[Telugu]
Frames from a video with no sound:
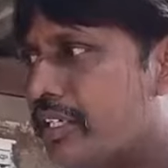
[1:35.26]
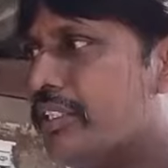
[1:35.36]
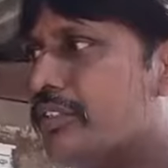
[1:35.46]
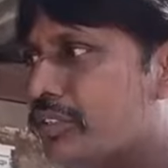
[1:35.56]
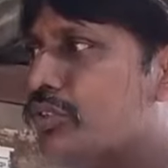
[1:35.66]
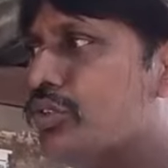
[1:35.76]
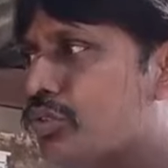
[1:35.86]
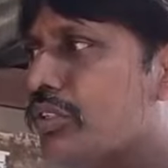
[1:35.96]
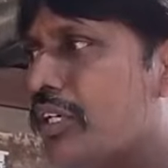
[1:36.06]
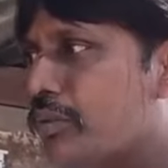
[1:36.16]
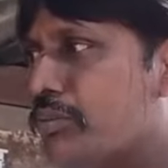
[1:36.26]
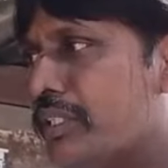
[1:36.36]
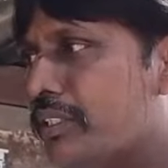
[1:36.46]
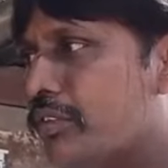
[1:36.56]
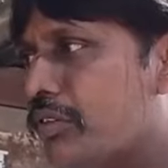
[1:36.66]
గా చూసుకుంటాం
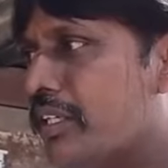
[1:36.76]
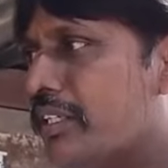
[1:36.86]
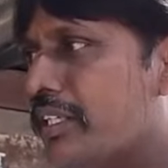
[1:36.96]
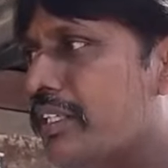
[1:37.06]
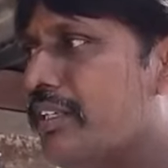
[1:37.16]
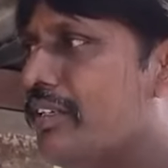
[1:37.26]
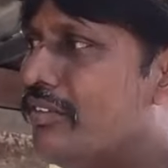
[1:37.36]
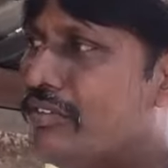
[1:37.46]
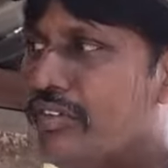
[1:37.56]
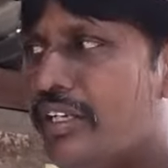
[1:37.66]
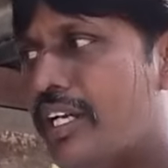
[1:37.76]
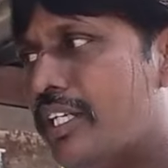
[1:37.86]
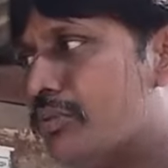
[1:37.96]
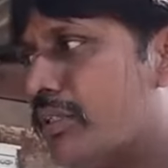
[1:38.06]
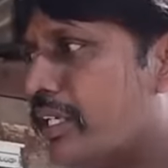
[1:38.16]
పేషెంట్ ఓకే
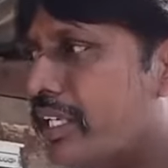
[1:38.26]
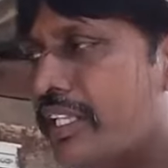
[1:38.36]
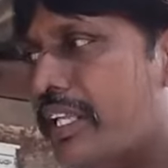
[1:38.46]
హాస్పిటల్